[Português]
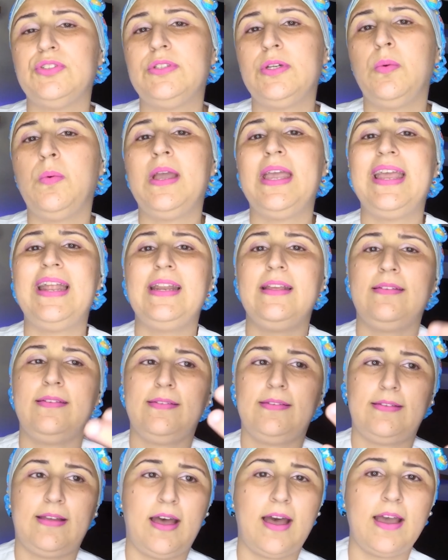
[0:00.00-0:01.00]
Então ele
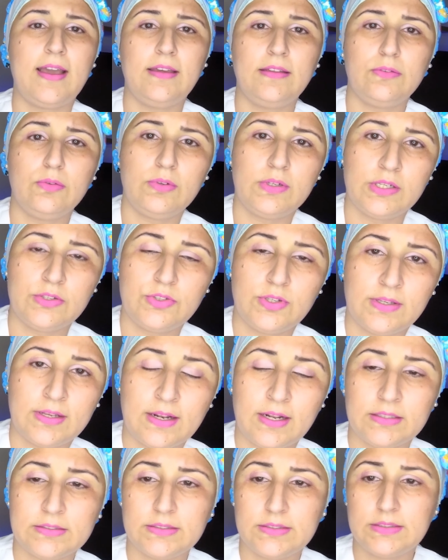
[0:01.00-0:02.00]
sai durante a
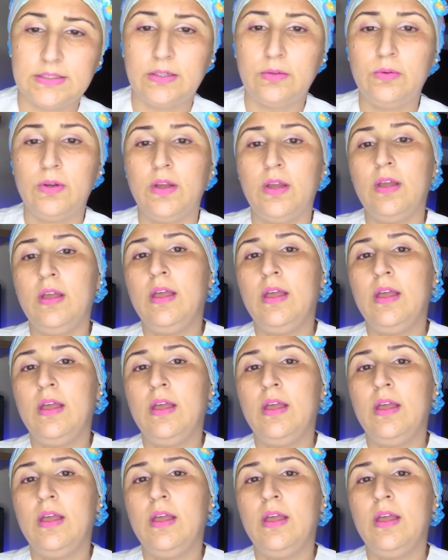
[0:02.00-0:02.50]
inalação